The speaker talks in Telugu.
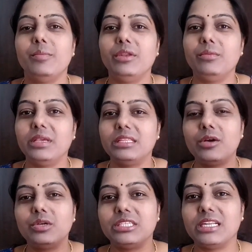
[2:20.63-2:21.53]
మీరు
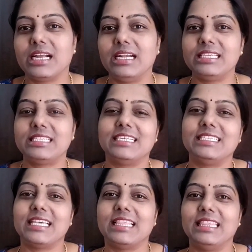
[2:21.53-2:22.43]
మిగతా వచ్చిన
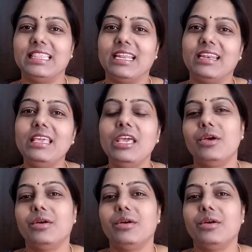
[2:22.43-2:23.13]
కంటెస్టెంట్స్ అందరినీ